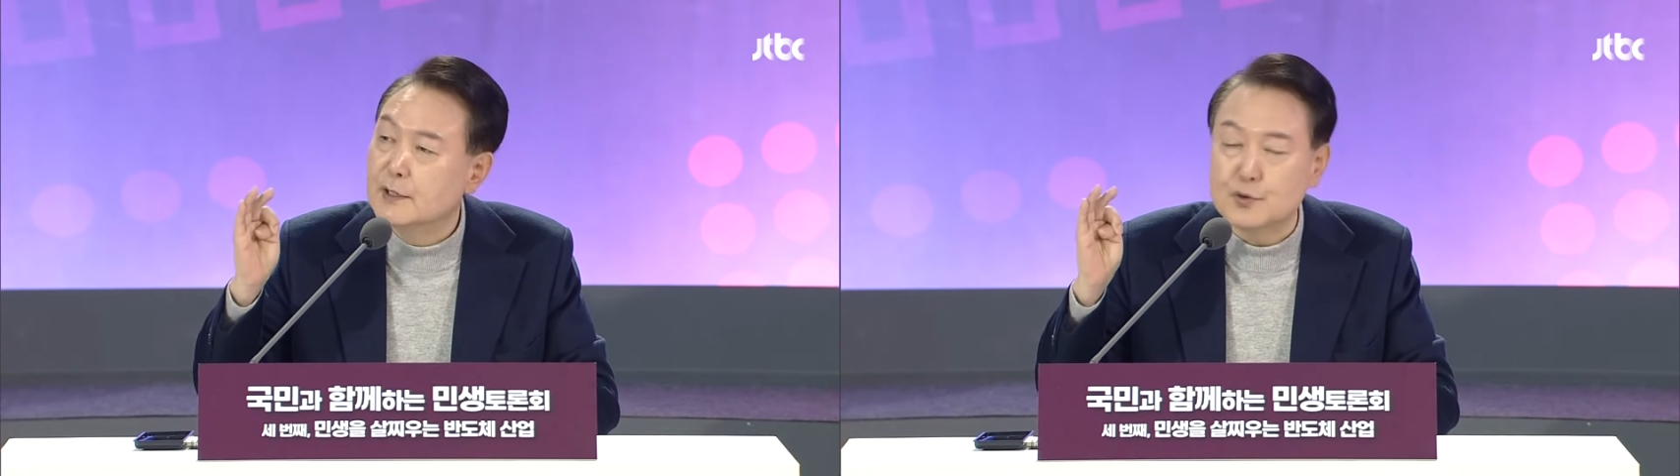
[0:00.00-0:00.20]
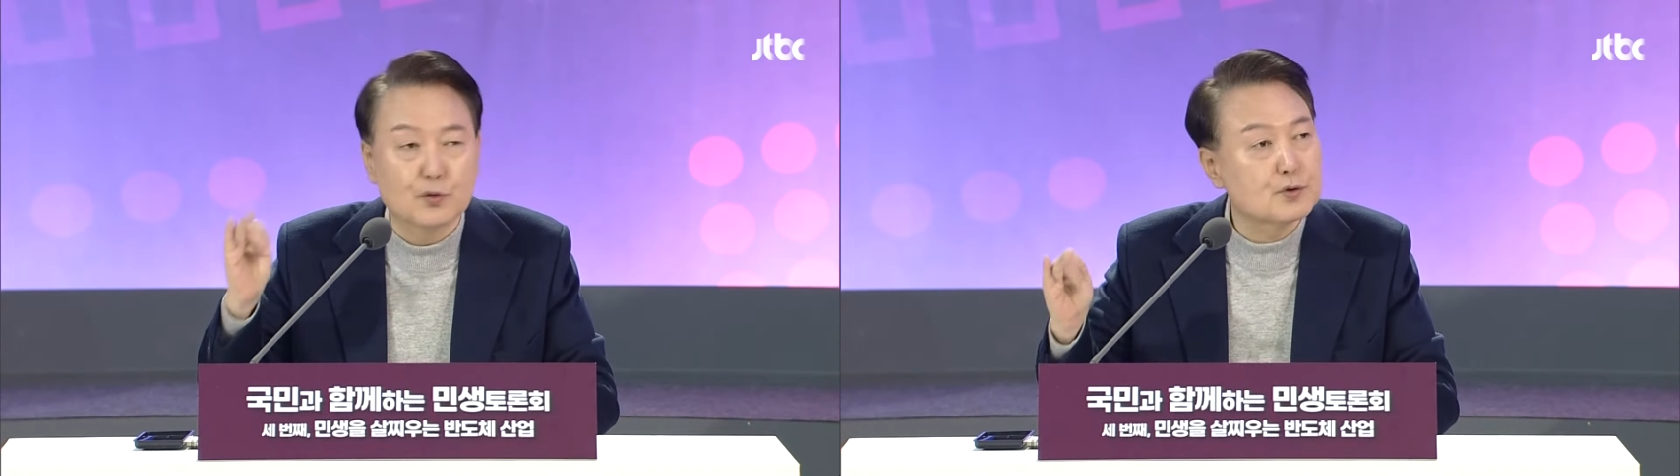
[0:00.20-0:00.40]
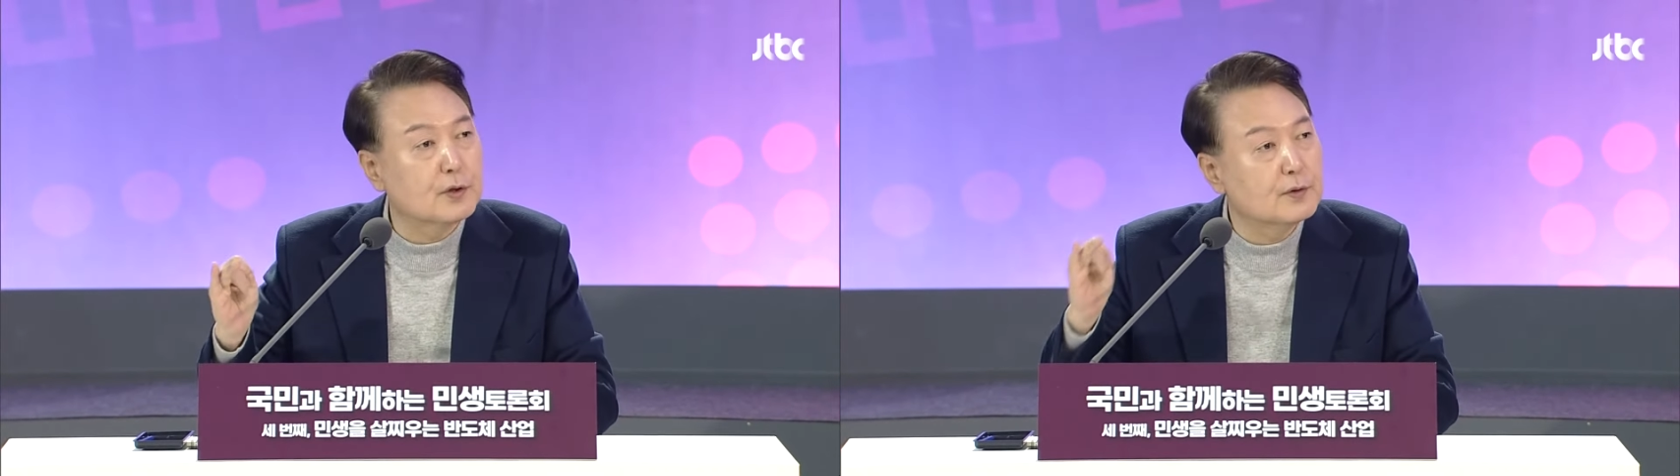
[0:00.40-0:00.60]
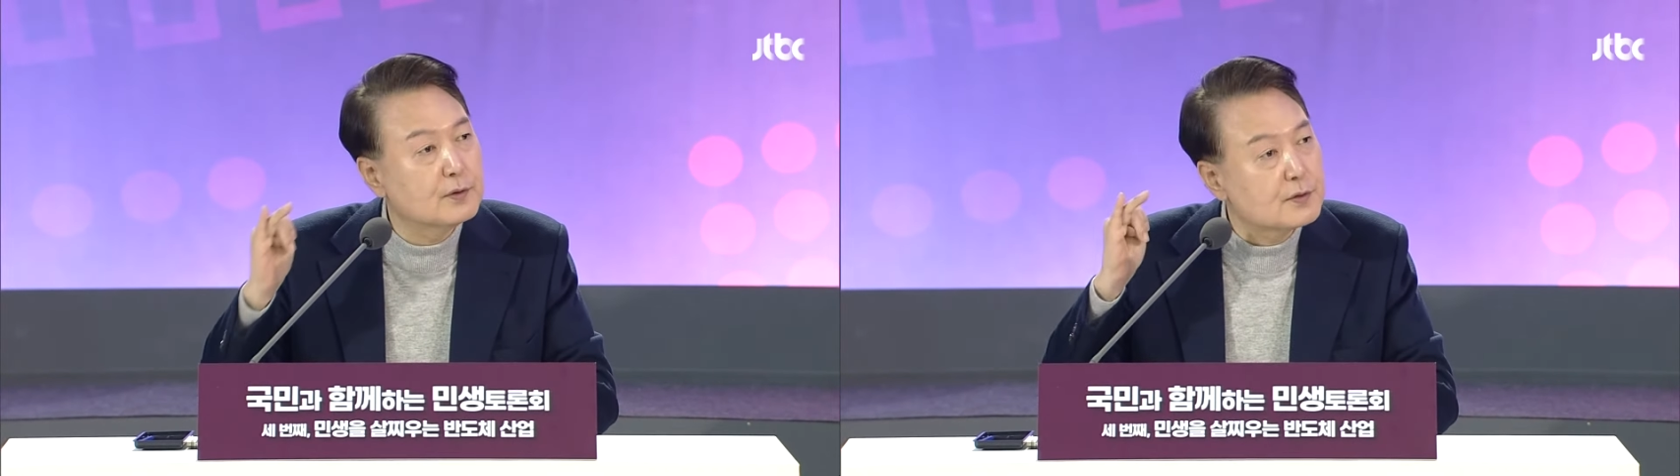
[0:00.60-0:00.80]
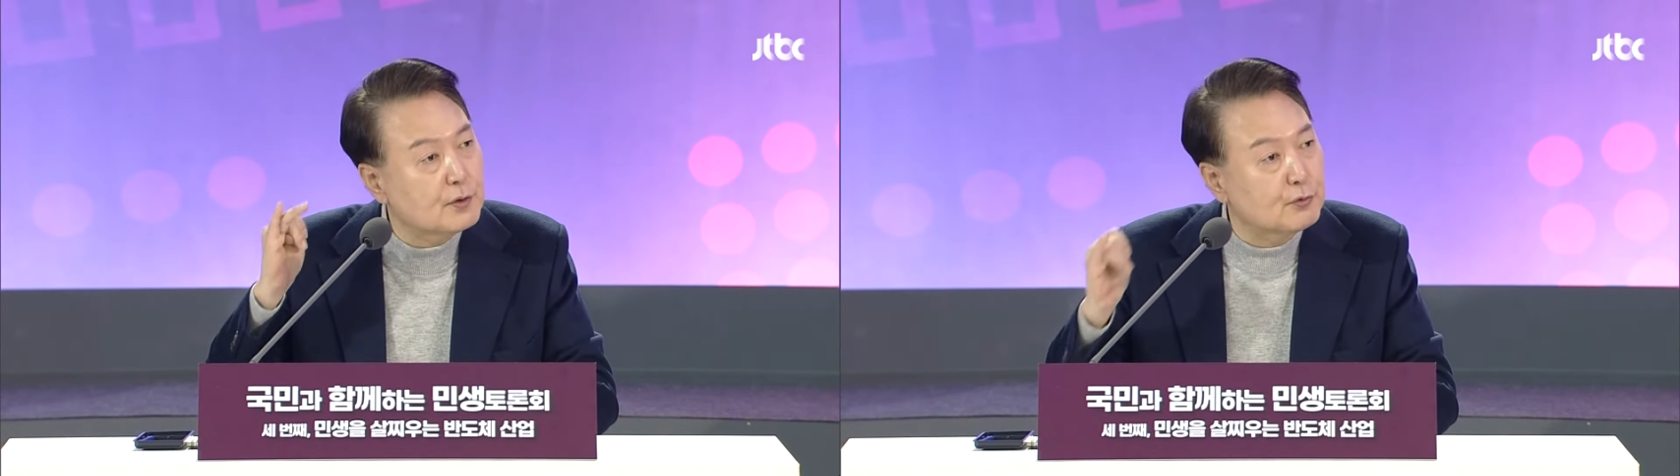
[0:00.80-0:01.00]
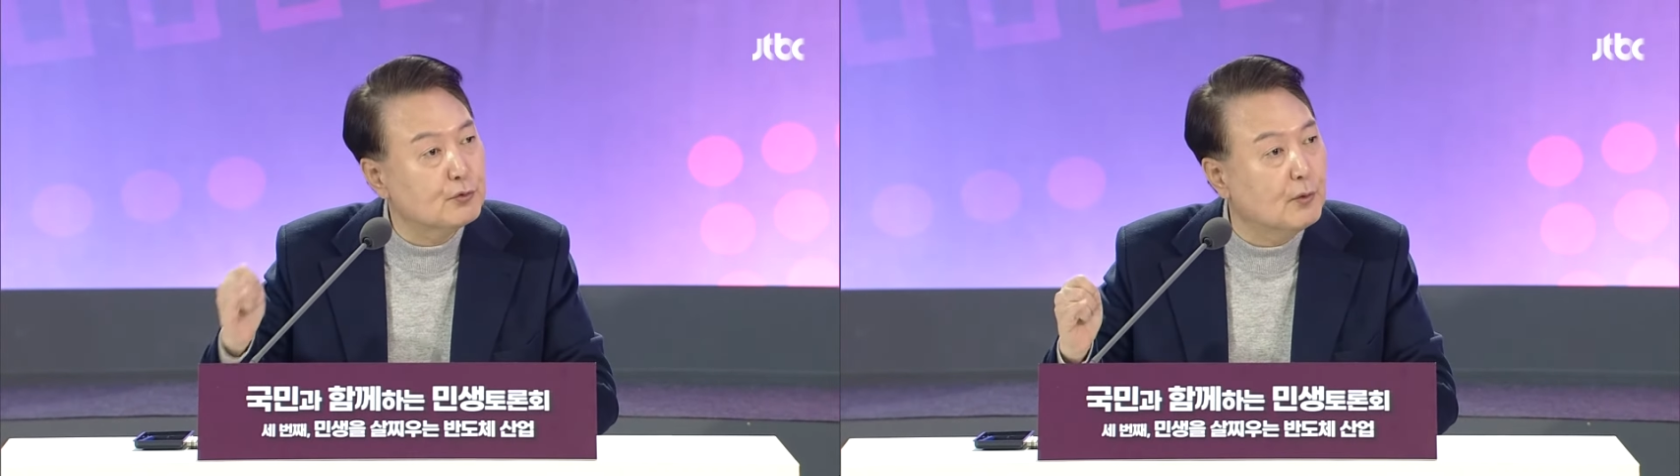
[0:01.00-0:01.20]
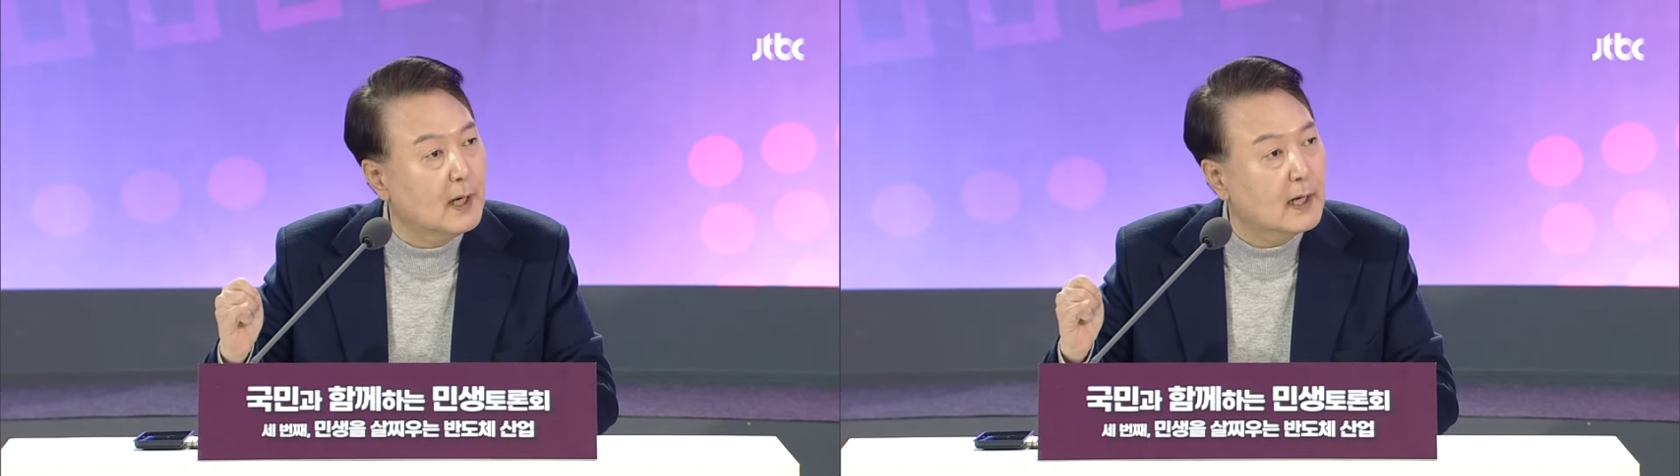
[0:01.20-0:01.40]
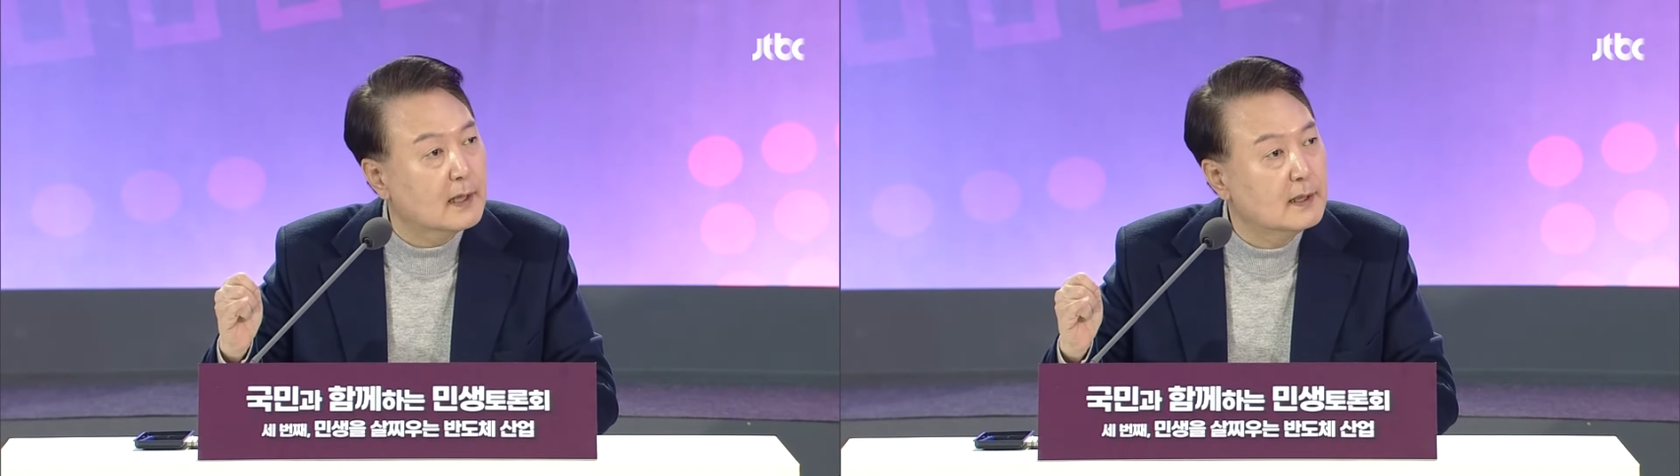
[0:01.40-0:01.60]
조선, 석유화